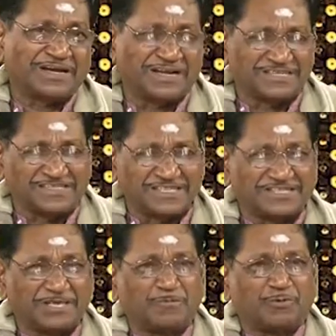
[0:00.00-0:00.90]

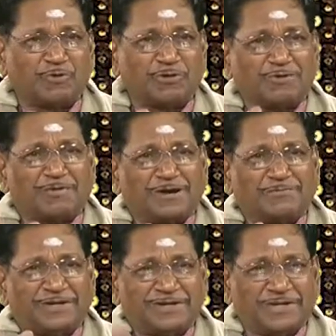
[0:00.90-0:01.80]
கலசத்தை போன்ற
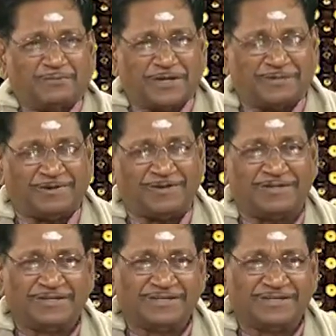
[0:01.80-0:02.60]
மார்பகங்களை உடையவள்